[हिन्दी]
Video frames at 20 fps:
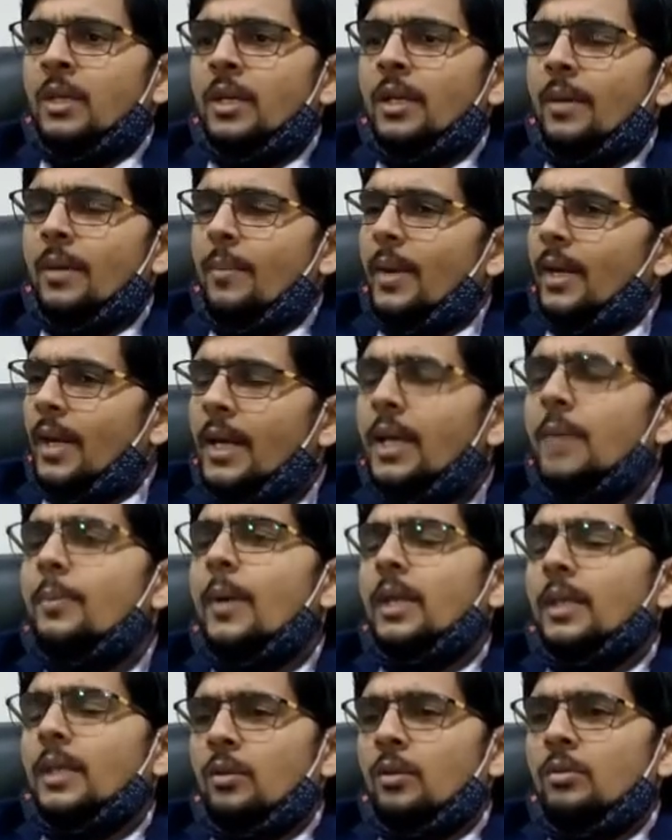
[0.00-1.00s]
ठीक है मैं नहीं कर
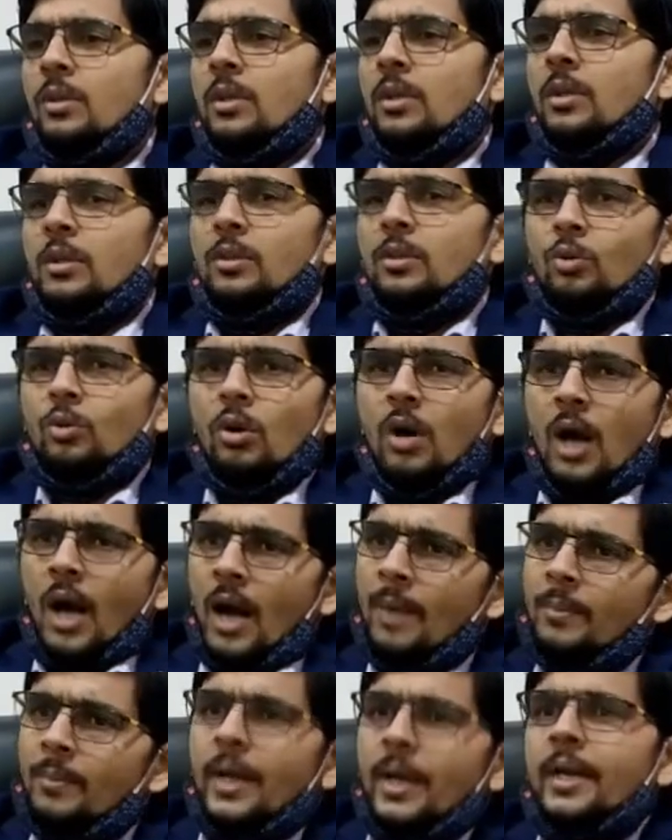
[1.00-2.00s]
पाता हूँ तो
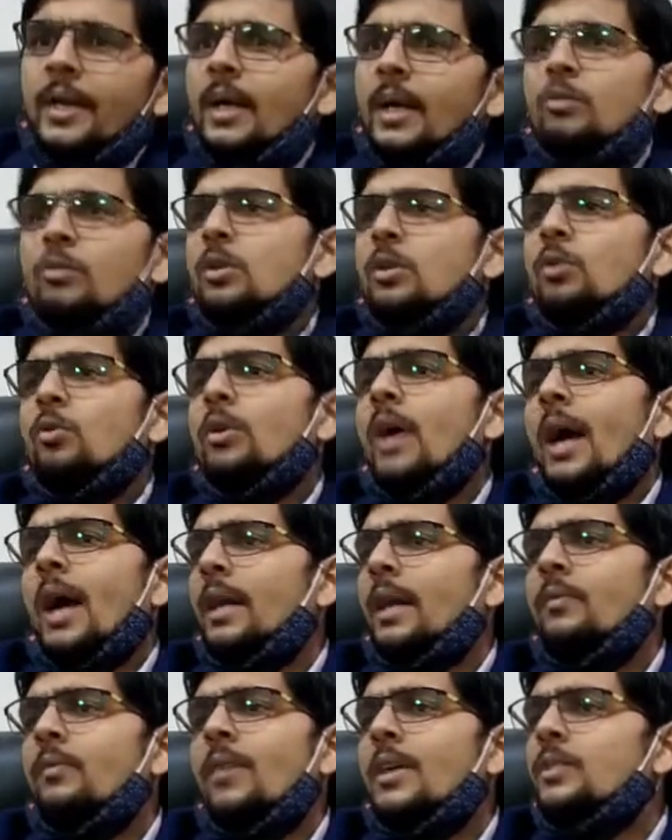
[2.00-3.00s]
हम कहीं ना कहीं उससे कोई
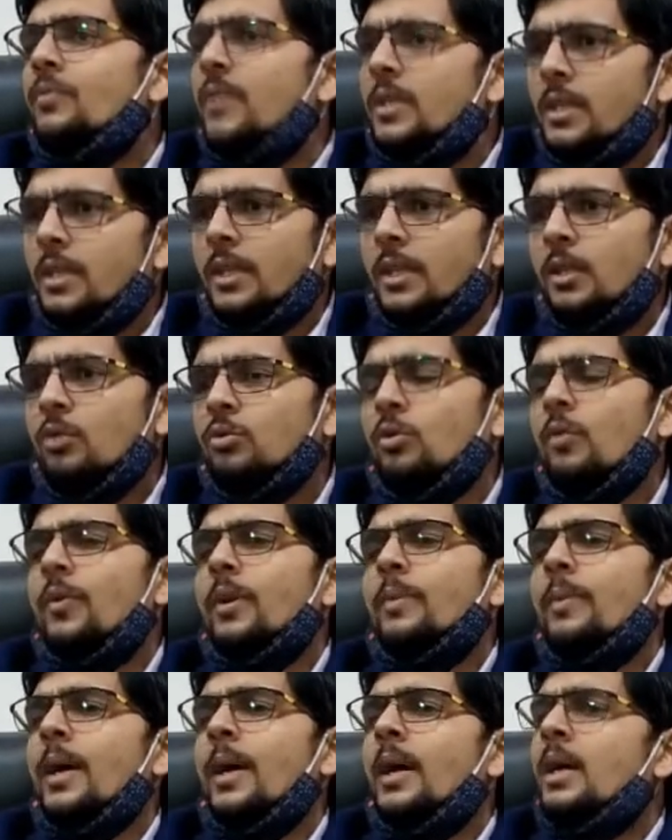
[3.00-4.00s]
हार्ड एंड फास्ट फीस नहीं होता उसको
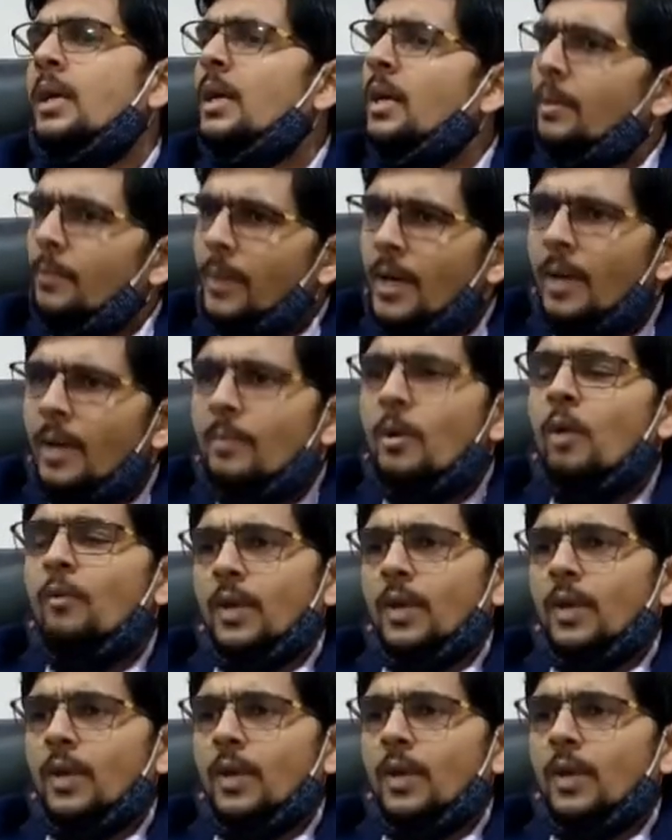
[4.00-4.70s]
फ्री में भी हम